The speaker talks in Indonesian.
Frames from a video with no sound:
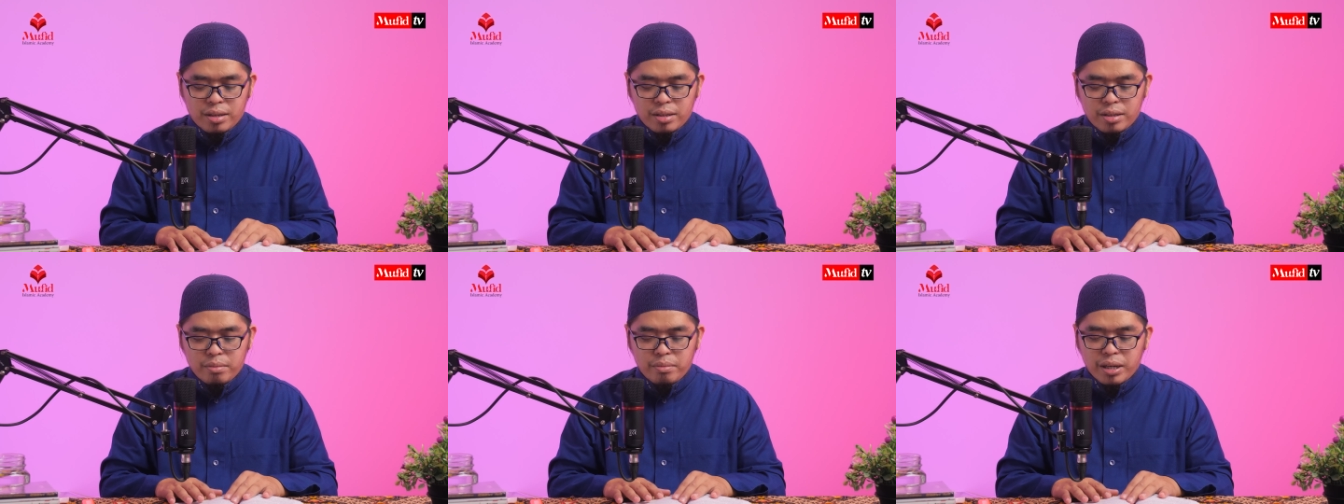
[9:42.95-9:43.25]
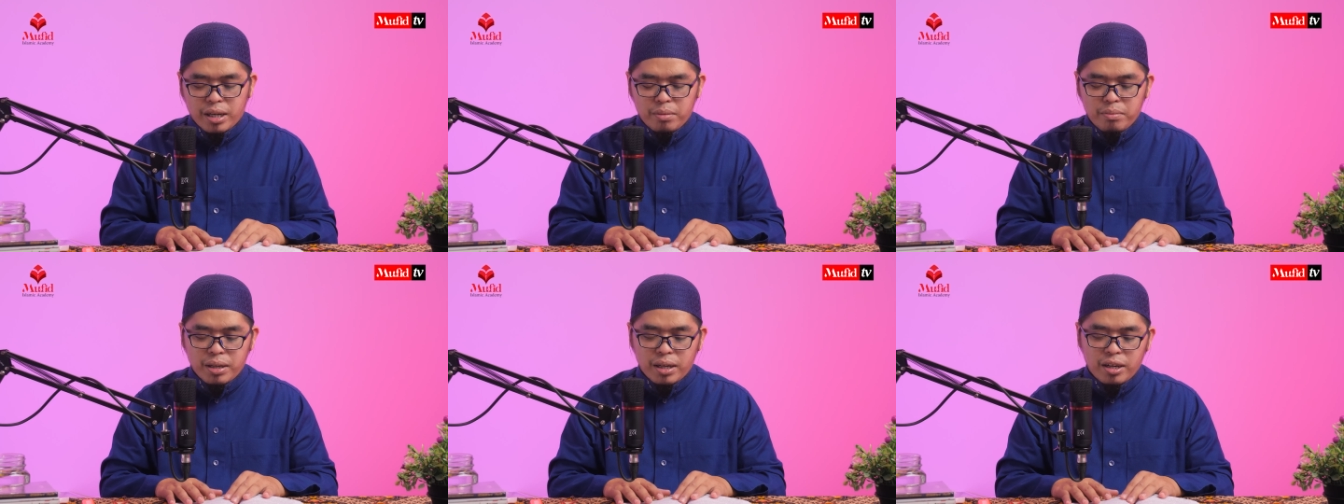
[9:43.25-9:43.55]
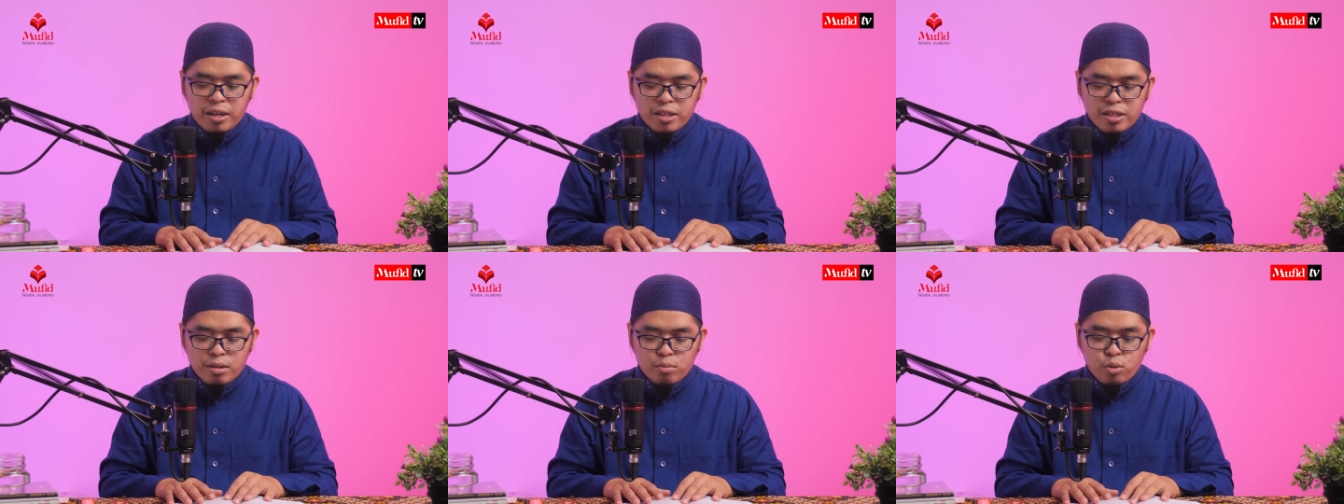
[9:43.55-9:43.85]

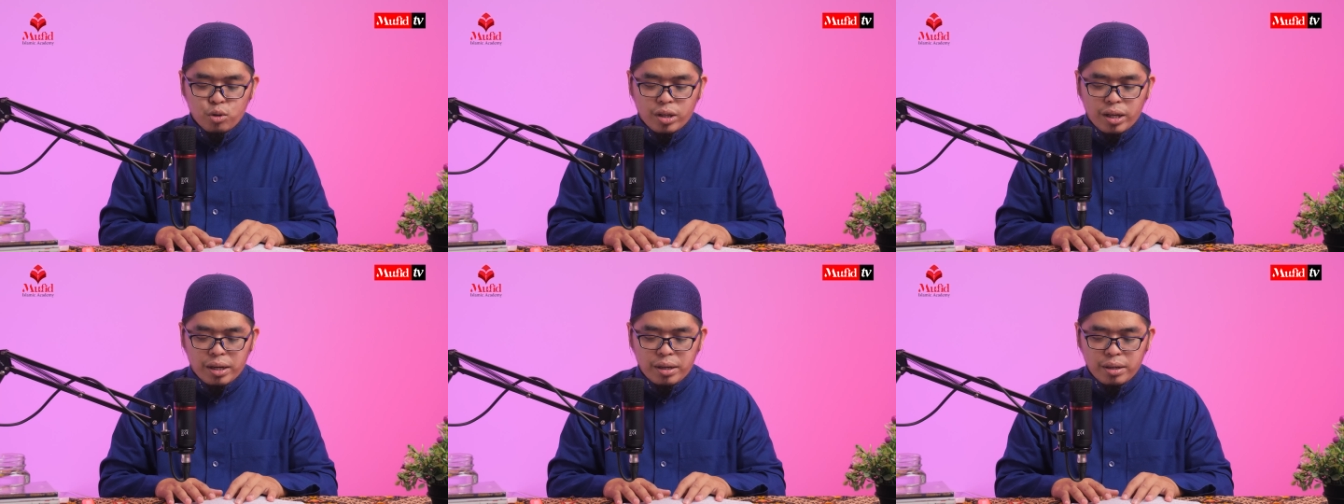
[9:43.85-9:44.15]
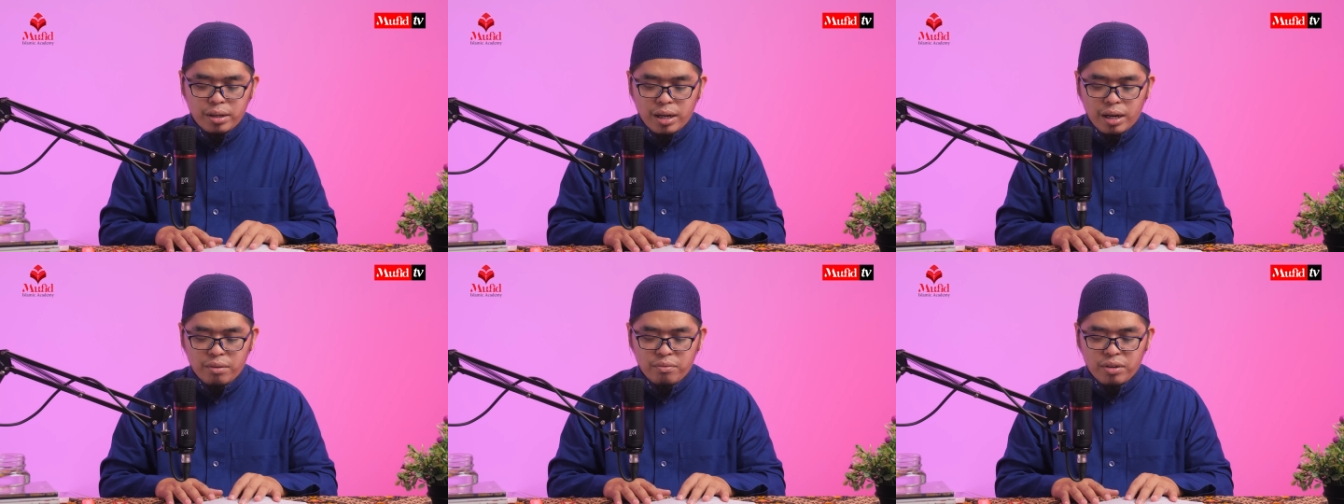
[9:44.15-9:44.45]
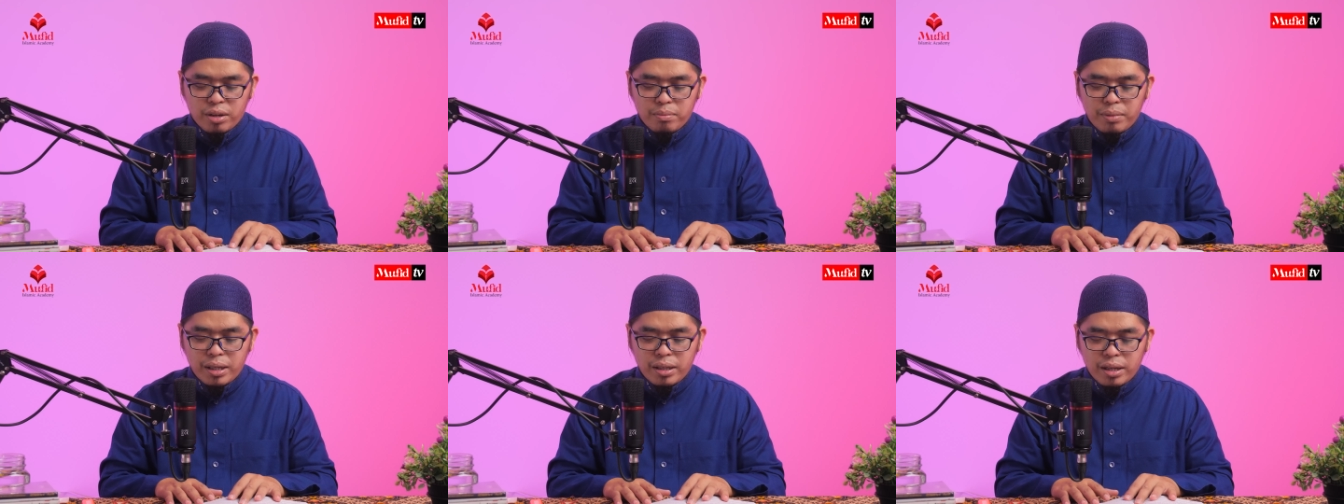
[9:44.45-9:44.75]
sebagaimana disebutkan dalam
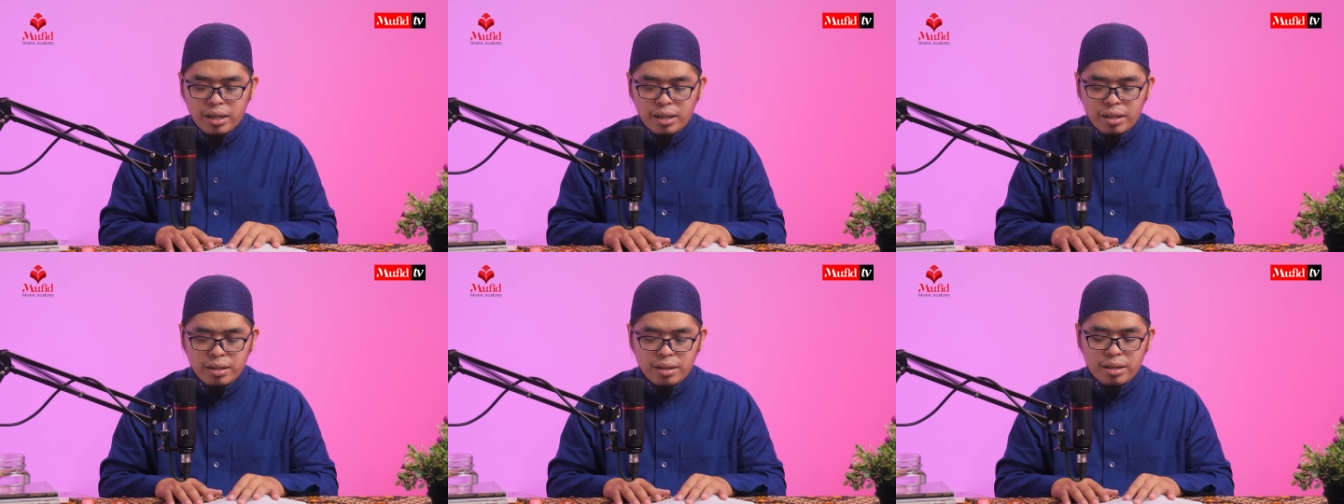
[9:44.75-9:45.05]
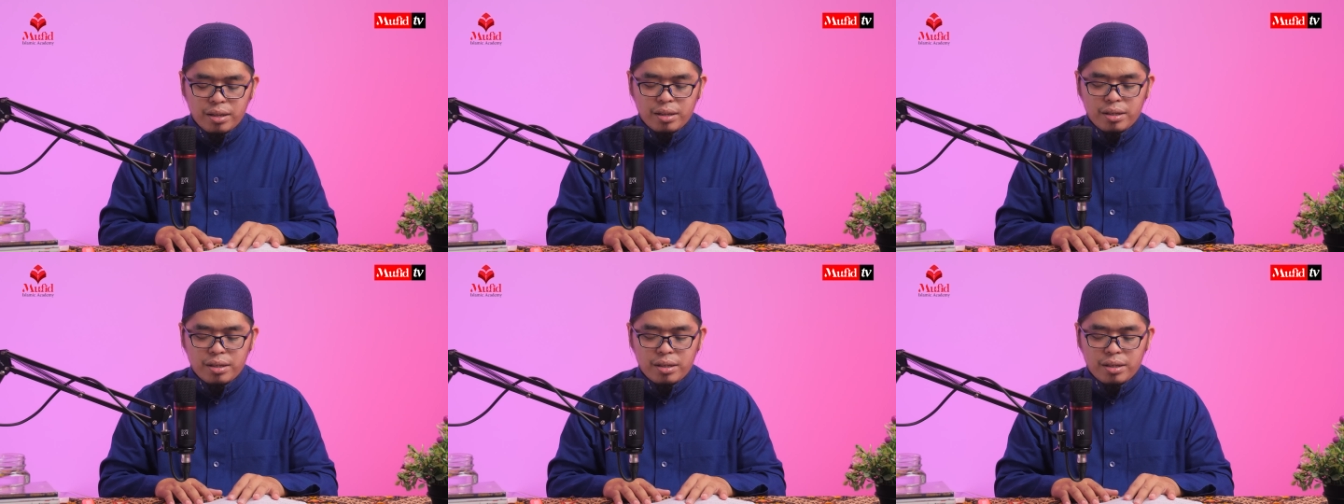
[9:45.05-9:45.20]
firman-Nya